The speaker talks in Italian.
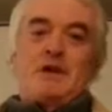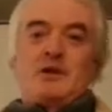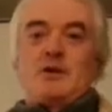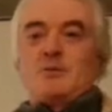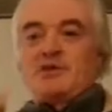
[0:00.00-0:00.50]

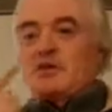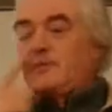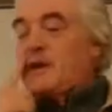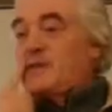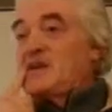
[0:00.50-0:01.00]
non mi sono
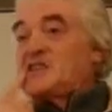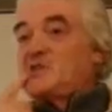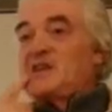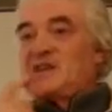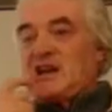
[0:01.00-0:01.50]
permesso
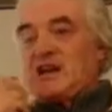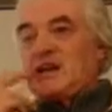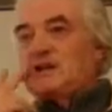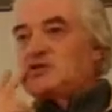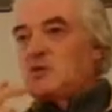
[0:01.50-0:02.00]
di
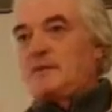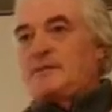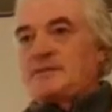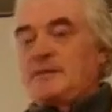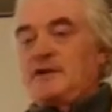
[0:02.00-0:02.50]
entrare nel suo
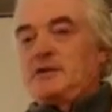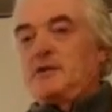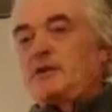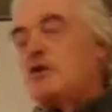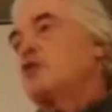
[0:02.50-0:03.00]
appezzamento,
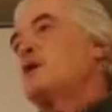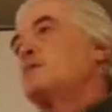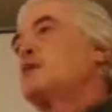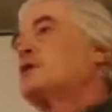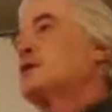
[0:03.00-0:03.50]
però ho un
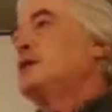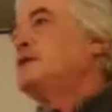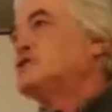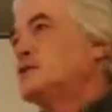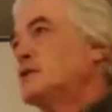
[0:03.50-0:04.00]
amico che è lì
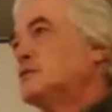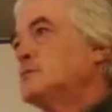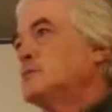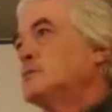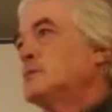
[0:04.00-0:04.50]
vicino,